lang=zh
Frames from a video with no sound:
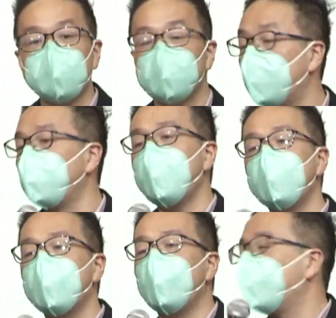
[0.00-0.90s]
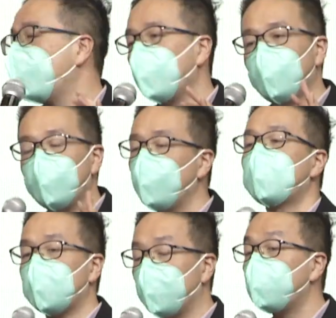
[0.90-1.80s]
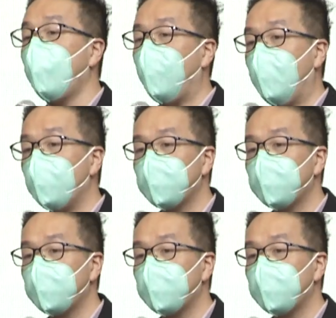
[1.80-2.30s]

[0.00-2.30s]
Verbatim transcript: 是 No，我我我长得不够好，